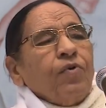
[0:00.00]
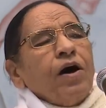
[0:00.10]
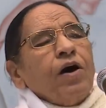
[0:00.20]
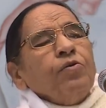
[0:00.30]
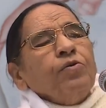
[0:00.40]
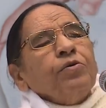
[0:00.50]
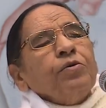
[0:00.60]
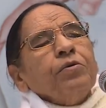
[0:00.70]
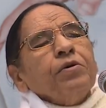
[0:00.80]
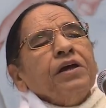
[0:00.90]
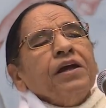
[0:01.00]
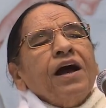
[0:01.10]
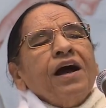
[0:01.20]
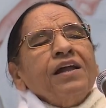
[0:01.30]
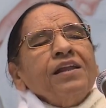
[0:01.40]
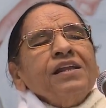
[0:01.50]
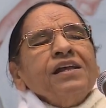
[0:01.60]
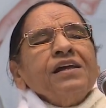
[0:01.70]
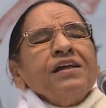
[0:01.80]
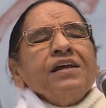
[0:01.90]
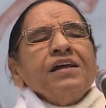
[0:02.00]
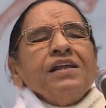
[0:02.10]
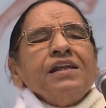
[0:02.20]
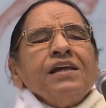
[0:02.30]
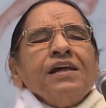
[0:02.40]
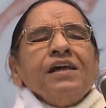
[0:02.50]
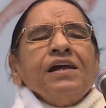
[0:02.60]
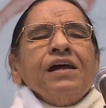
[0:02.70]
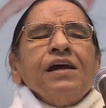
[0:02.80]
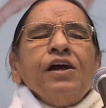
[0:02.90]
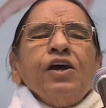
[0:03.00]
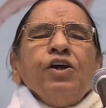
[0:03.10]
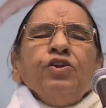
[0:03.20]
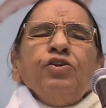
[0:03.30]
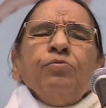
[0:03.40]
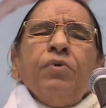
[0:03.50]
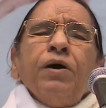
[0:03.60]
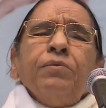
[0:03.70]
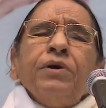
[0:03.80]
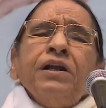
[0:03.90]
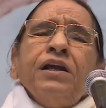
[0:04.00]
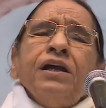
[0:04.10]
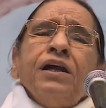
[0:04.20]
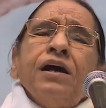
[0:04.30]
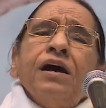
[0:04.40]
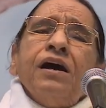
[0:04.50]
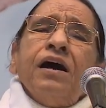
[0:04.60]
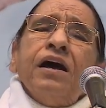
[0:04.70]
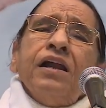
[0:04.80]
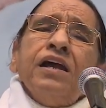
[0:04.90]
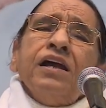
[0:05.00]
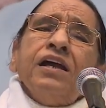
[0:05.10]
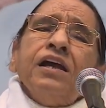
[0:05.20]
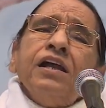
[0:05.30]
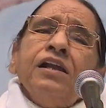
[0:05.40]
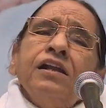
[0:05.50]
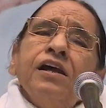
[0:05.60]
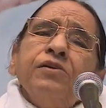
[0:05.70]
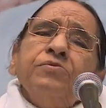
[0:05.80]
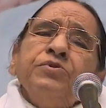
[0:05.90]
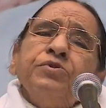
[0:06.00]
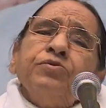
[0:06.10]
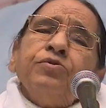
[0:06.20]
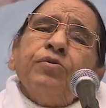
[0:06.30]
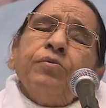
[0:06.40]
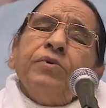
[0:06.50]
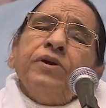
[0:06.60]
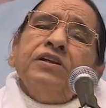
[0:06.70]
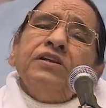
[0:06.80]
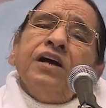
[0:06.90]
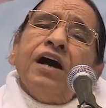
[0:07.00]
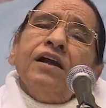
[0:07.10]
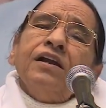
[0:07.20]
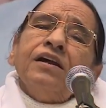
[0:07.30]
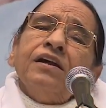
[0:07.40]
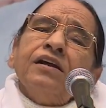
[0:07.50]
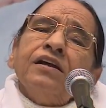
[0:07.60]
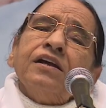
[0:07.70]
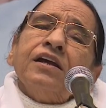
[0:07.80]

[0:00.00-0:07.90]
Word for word: ஆக பாபா கூறுகிறார் யாராருக்கு என்ன வேண்டுமோ அவர்களின் நாடியை பார்த்து அதை கொடுக்க வேண்டும்